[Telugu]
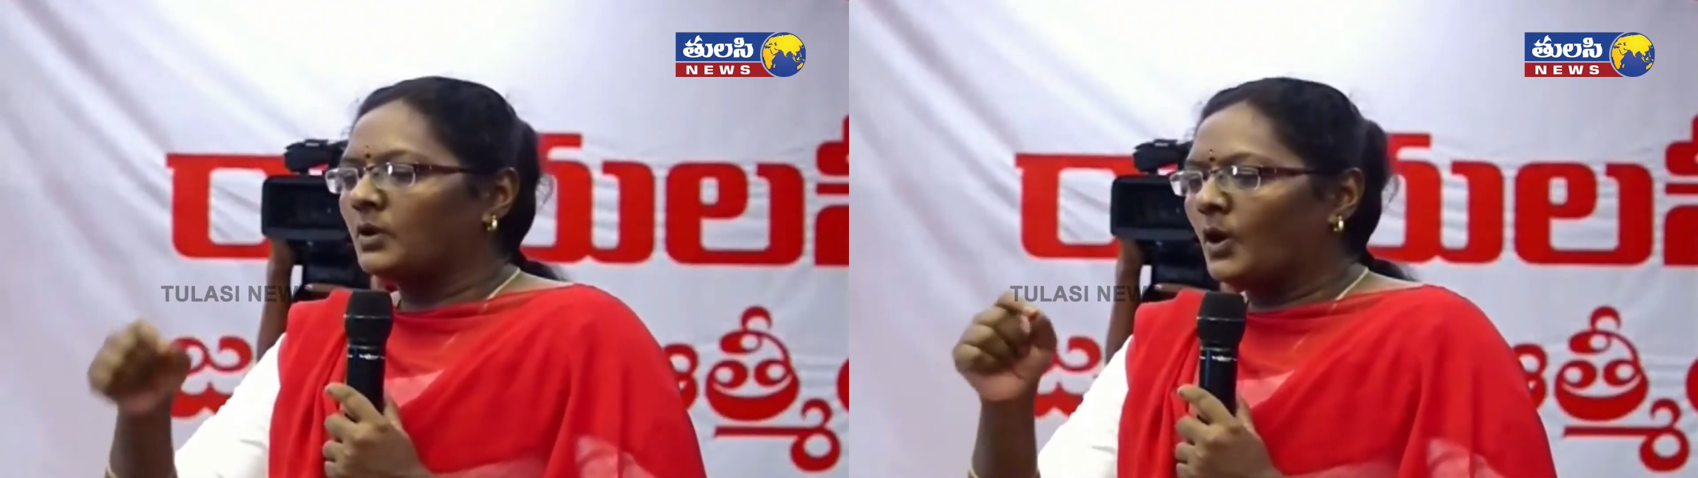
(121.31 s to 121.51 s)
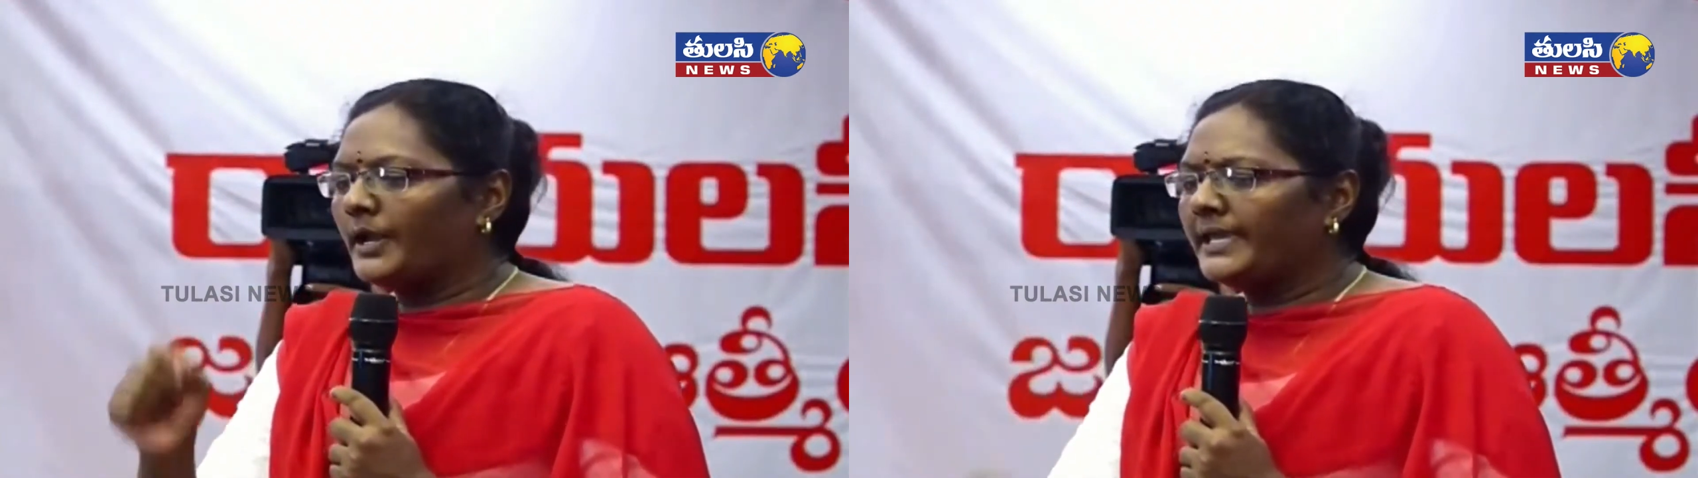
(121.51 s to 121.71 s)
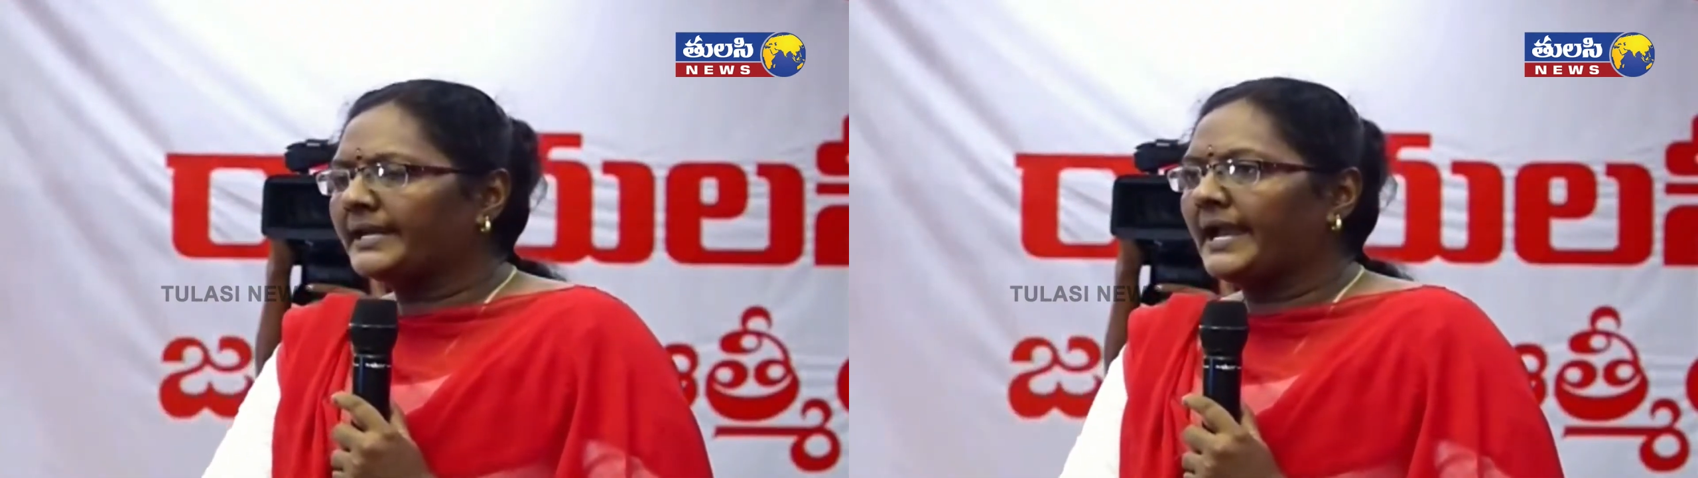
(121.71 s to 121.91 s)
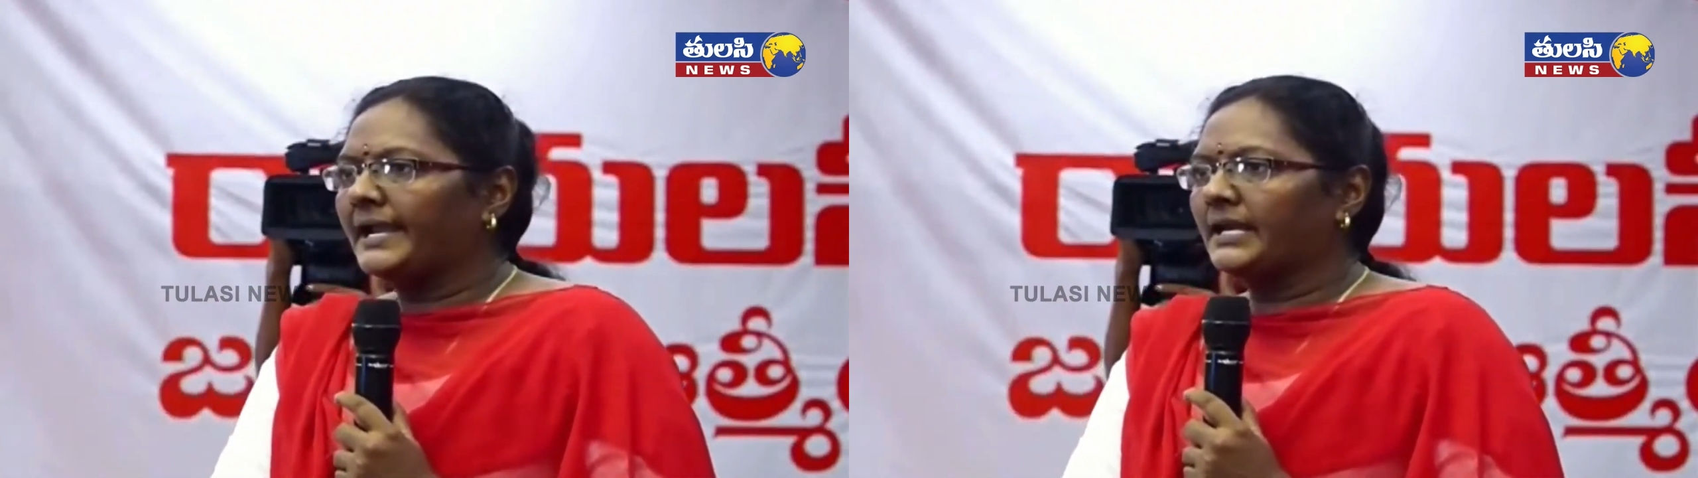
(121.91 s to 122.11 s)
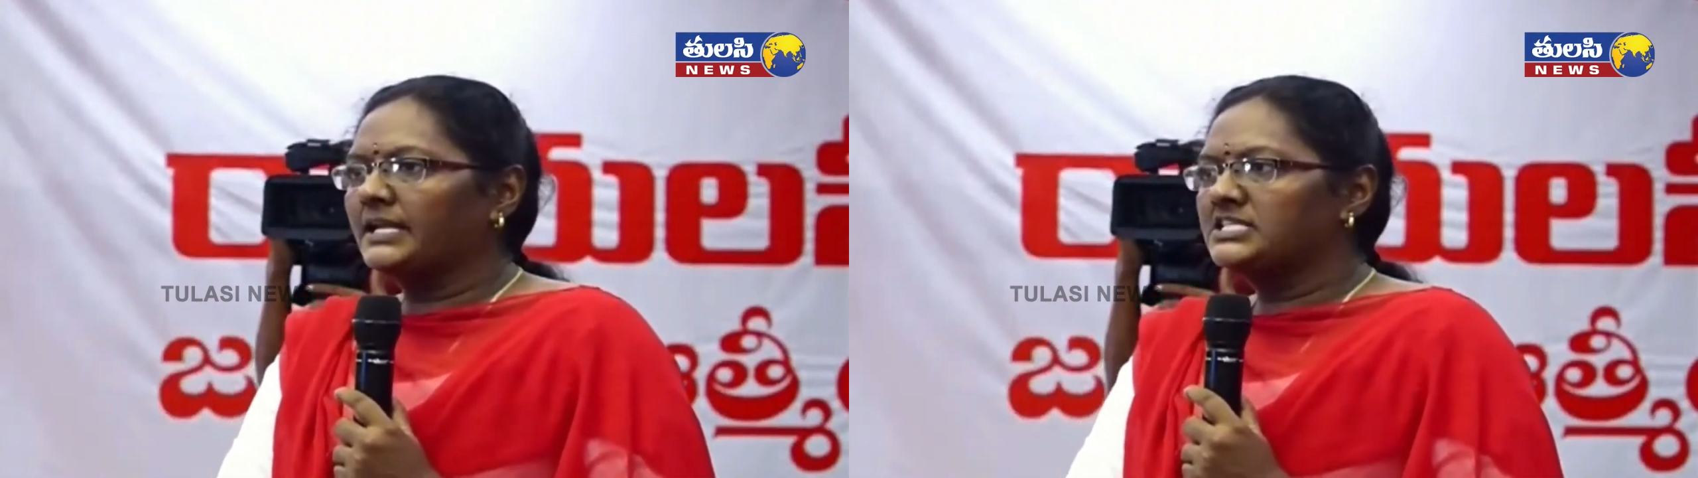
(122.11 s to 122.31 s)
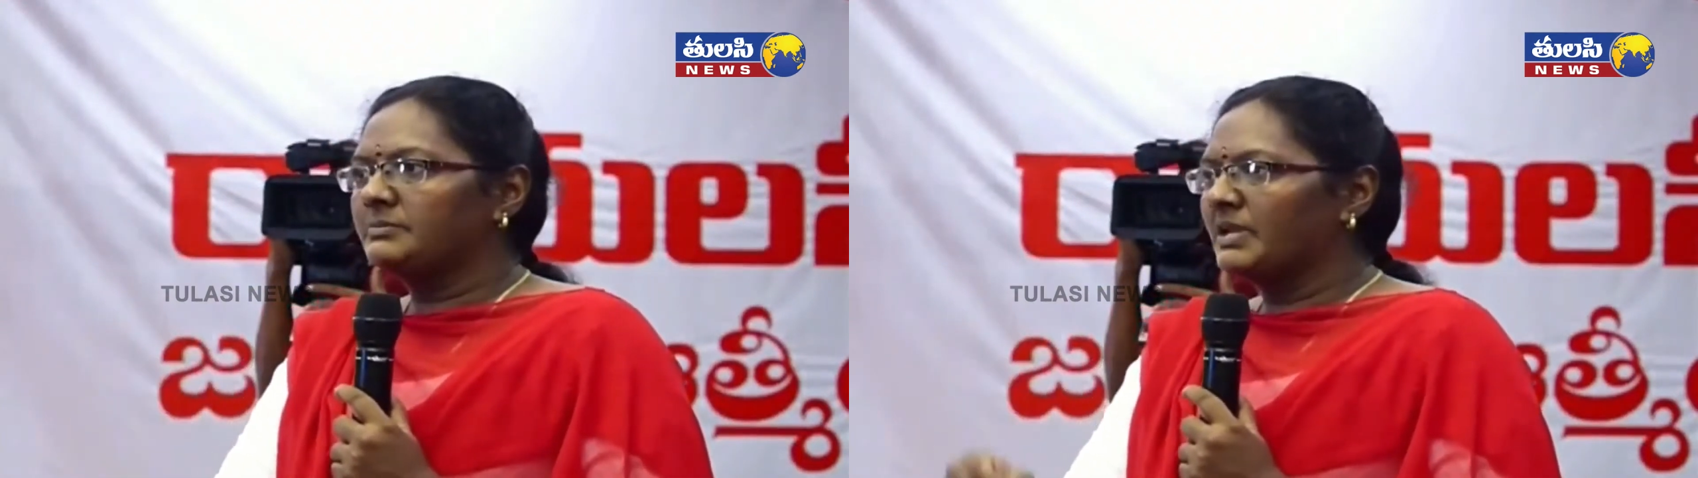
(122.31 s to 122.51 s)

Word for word: లోయర్ క్యాడర్ నుంచి